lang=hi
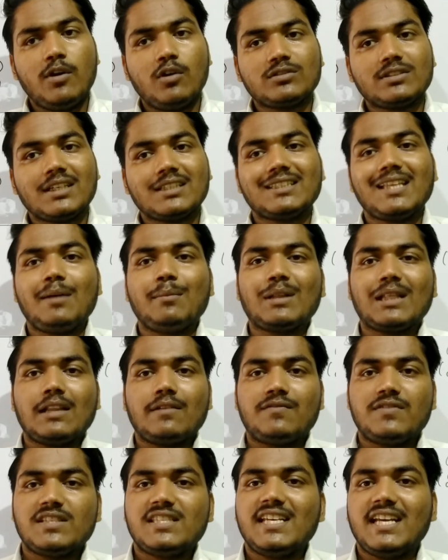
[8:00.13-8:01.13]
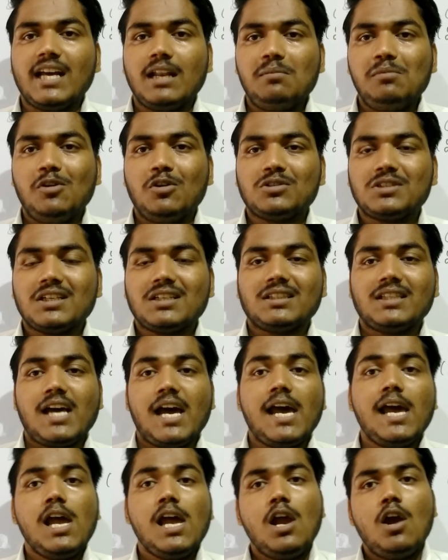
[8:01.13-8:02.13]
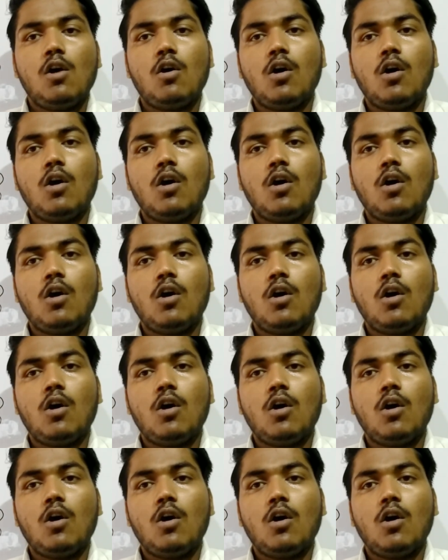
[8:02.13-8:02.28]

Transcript: भी हो सकता है मतलब फिजिकल भी हो सकता है